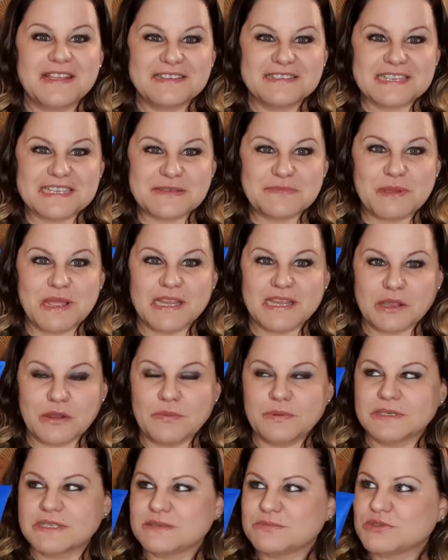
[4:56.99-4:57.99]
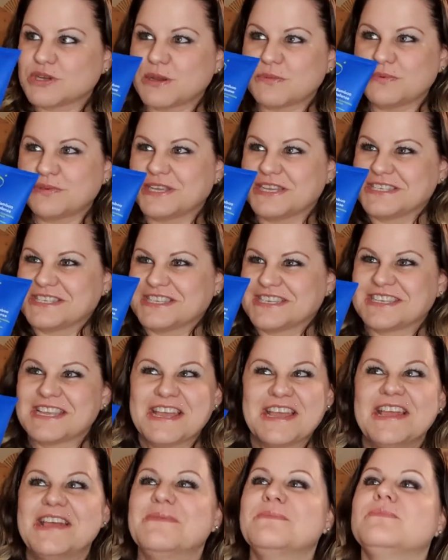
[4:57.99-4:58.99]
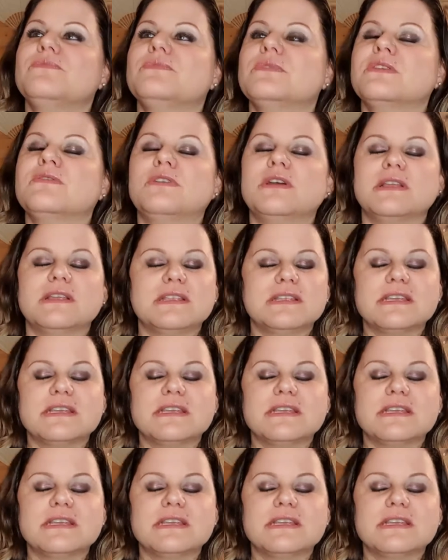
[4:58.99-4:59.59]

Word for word: das mache ich auch bei diesem Shampoo, das weil